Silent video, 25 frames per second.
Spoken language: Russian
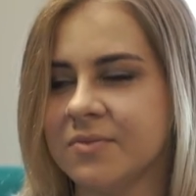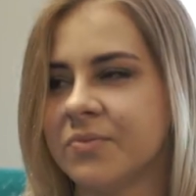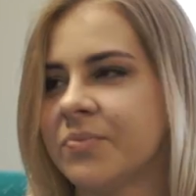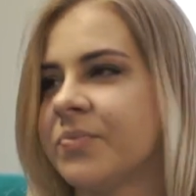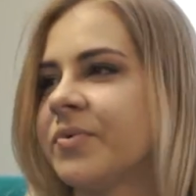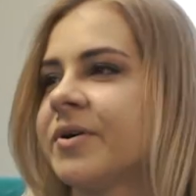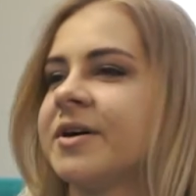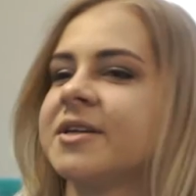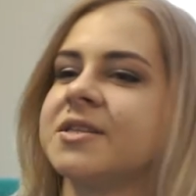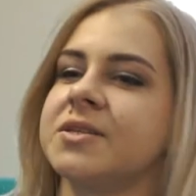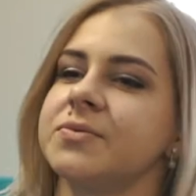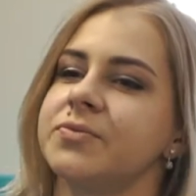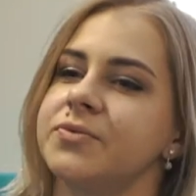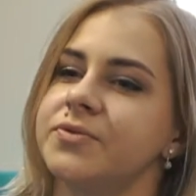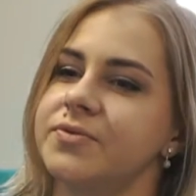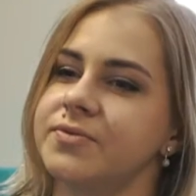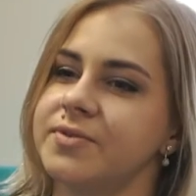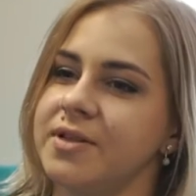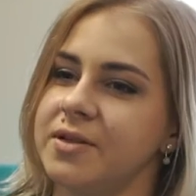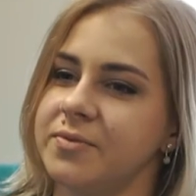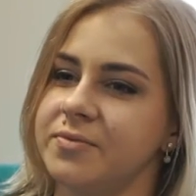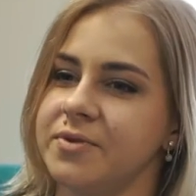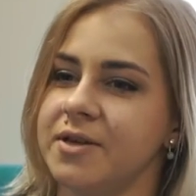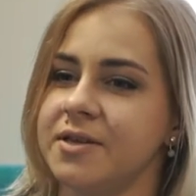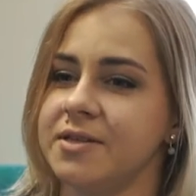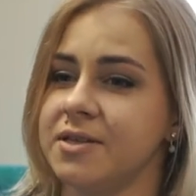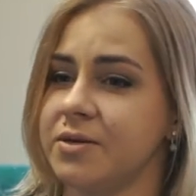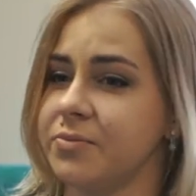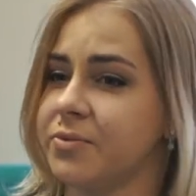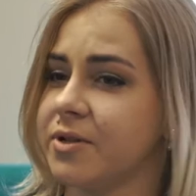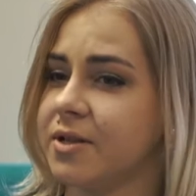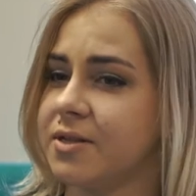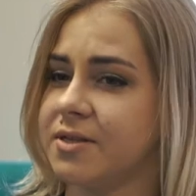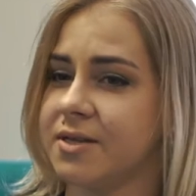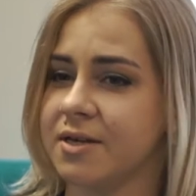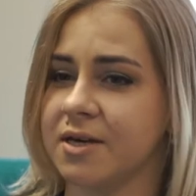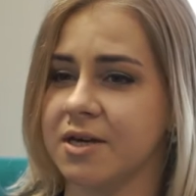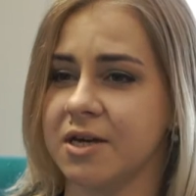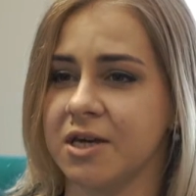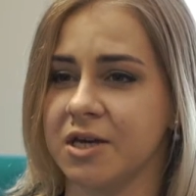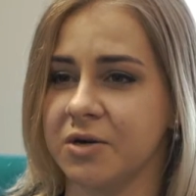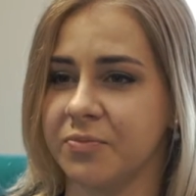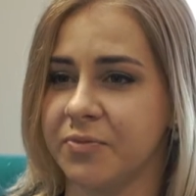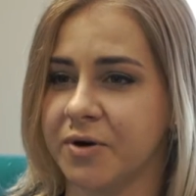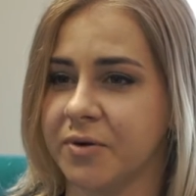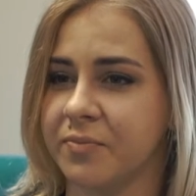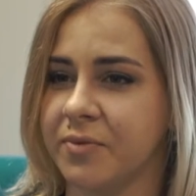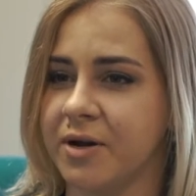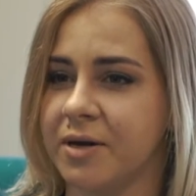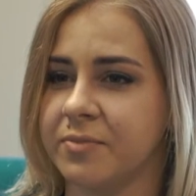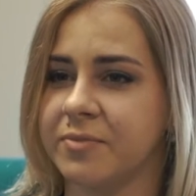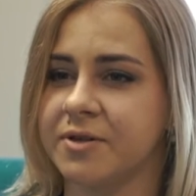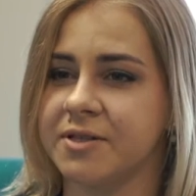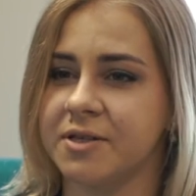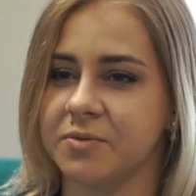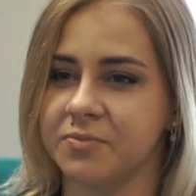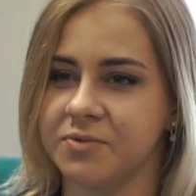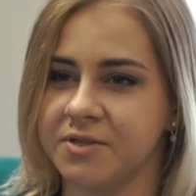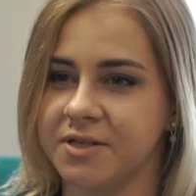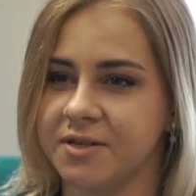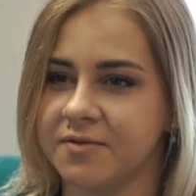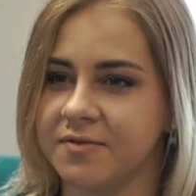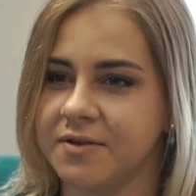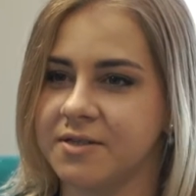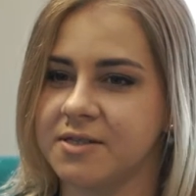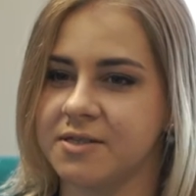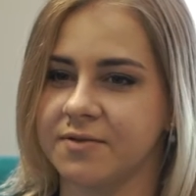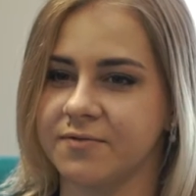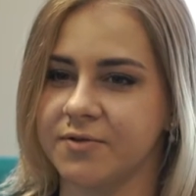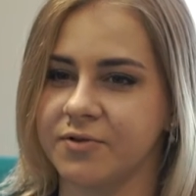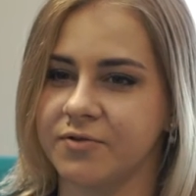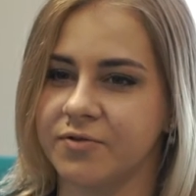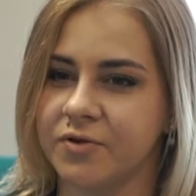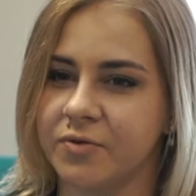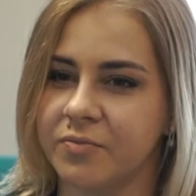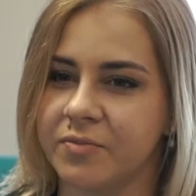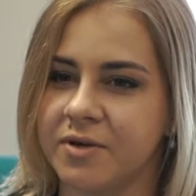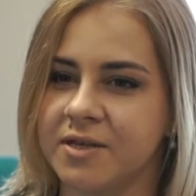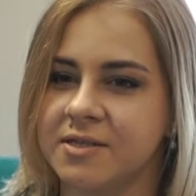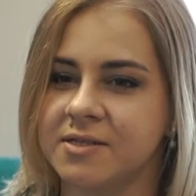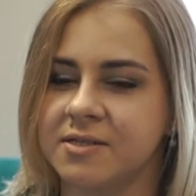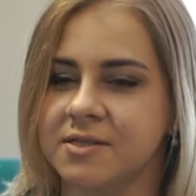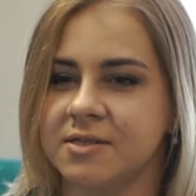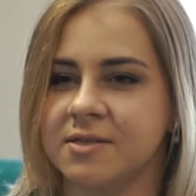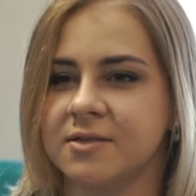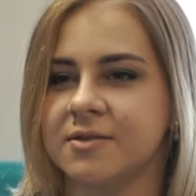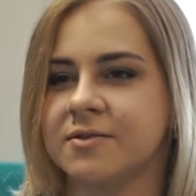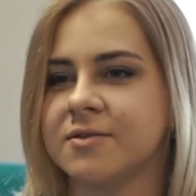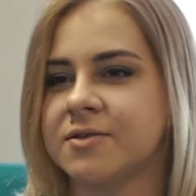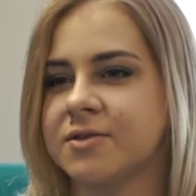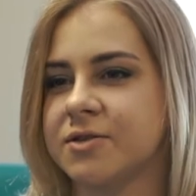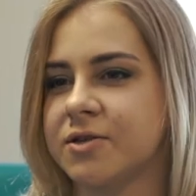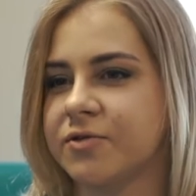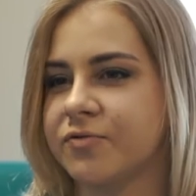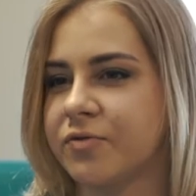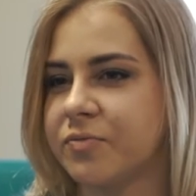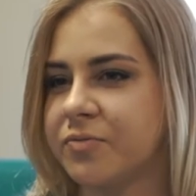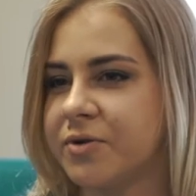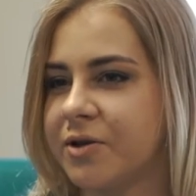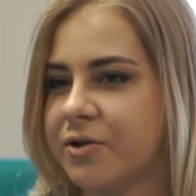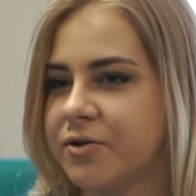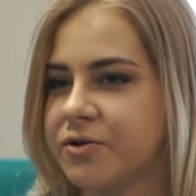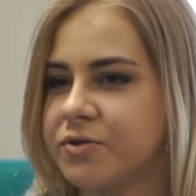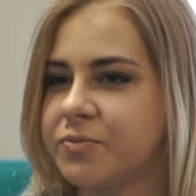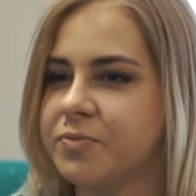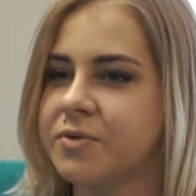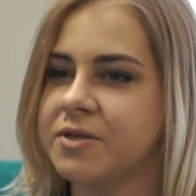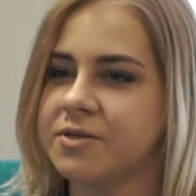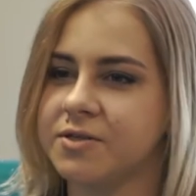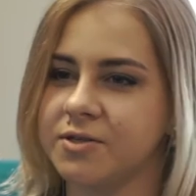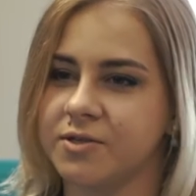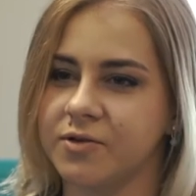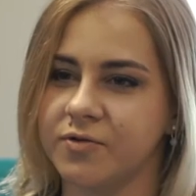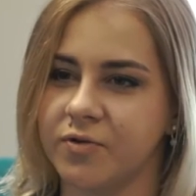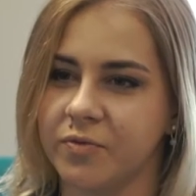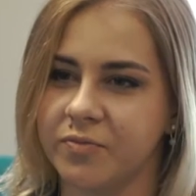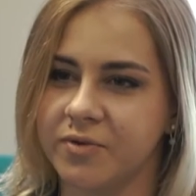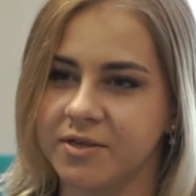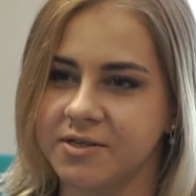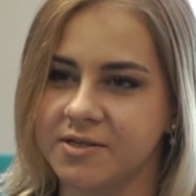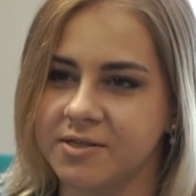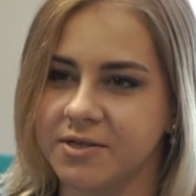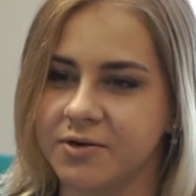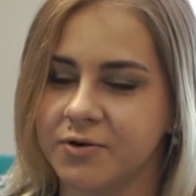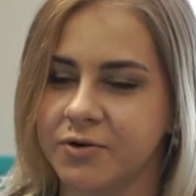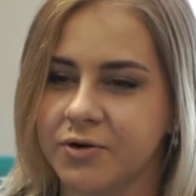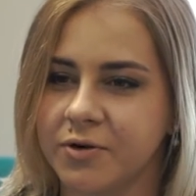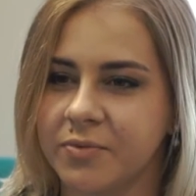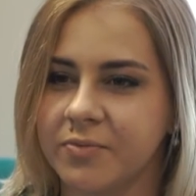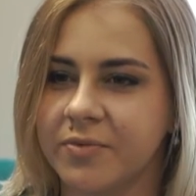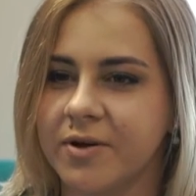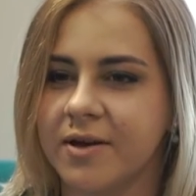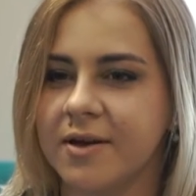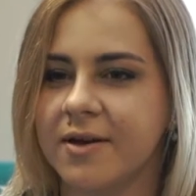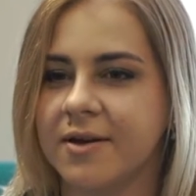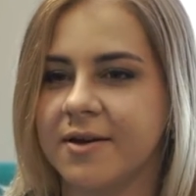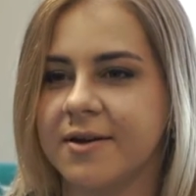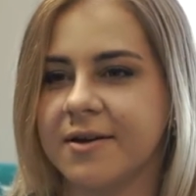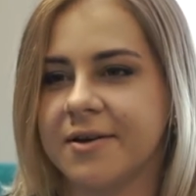Поэтому для меня не было никаких проблем адаптироваться в новом месте, с новыми людьми, с новым языком.